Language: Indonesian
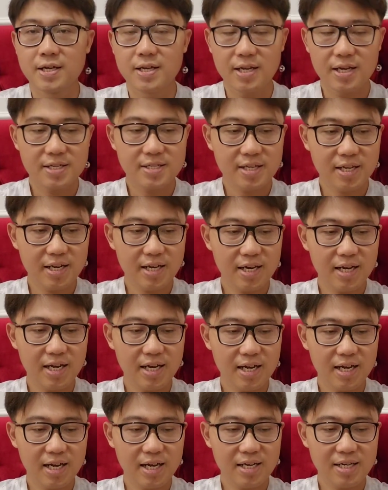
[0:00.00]
di sini
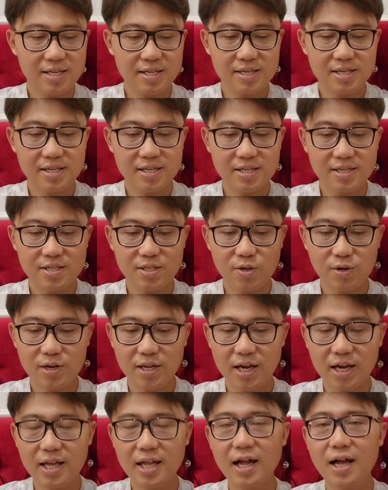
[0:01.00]
ada
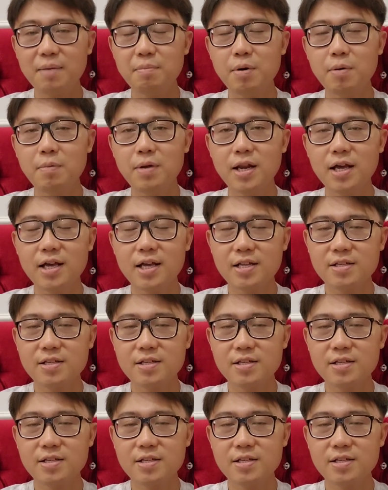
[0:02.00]
zodiak yang memiliki